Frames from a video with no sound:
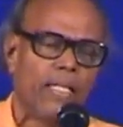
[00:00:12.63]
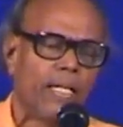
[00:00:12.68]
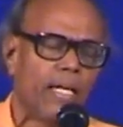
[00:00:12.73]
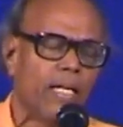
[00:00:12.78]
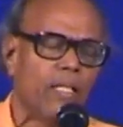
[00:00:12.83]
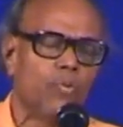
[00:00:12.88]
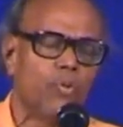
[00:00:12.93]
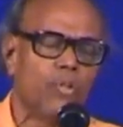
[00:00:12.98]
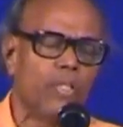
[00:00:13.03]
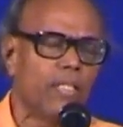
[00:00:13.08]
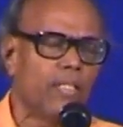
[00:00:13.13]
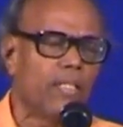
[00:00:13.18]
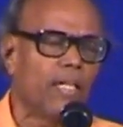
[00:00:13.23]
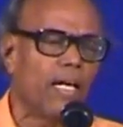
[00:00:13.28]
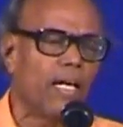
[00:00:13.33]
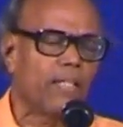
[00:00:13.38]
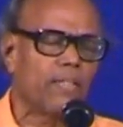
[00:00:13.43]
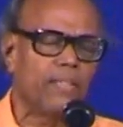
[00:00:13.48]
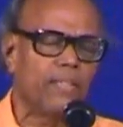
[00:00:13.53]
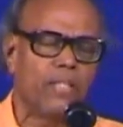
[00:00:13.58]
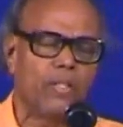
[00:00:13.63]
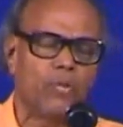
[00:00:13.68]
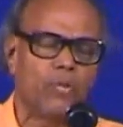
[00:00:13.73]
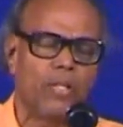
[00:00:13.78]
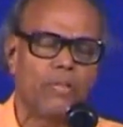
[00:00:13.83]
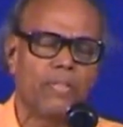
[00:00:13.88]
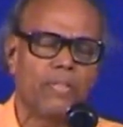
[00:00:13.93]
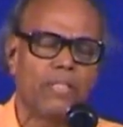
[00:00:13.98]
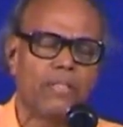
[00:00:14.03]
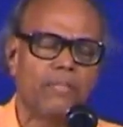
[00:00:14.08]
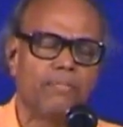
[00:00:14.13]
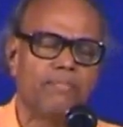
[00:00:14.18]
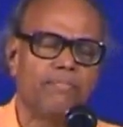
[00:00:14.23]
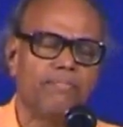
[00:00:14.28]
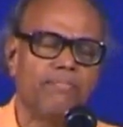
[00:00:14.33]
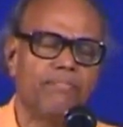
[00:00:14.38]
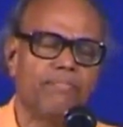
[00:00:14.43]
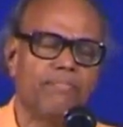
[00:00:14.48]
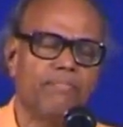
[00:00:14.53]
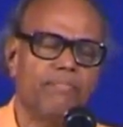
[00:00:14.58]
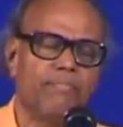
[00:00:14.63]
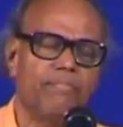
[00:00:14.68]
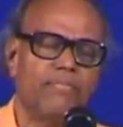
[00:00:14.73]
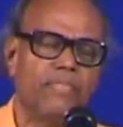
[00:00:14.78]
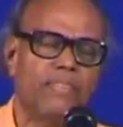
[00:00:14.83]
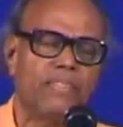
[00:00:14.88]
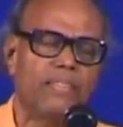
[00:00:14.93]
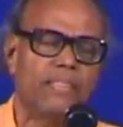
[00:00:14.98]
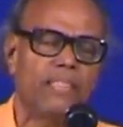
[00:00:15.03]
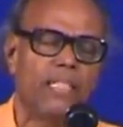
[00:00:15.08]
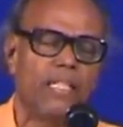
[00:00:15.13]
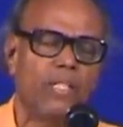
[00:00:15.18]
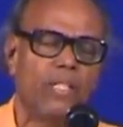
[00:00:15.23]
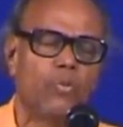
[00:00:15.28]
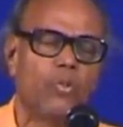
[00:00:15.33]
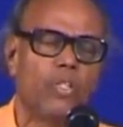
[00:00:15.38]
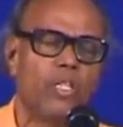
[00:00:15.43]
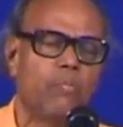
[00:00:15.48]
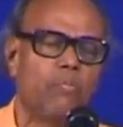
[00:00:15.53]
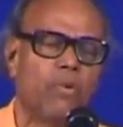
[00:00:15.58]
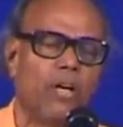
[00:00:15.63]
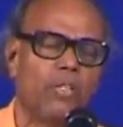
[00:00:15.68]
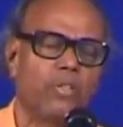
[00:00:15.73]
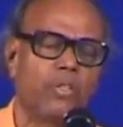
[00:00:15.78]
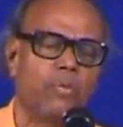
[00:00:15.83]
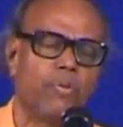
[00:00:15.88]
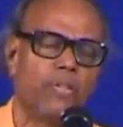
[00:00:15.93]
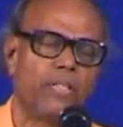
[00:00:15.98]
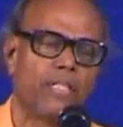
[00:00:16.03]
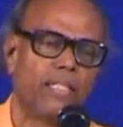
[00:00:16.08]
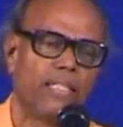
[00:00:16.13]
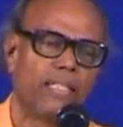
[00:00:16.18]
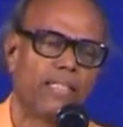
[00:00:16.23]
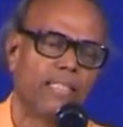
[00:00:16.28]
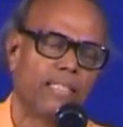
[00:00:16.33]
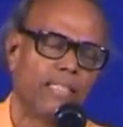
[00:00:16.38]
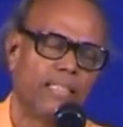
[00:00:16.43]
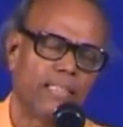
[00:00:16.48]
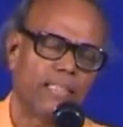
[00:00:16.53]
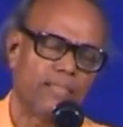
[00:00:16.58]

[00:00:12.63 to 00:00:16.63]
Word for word: ஏன் உயிருக்கு ஆக்கம் தேடிக்கொள்ள வேண்டும் இந்த உயிர் மாசுபட்டிருக்கு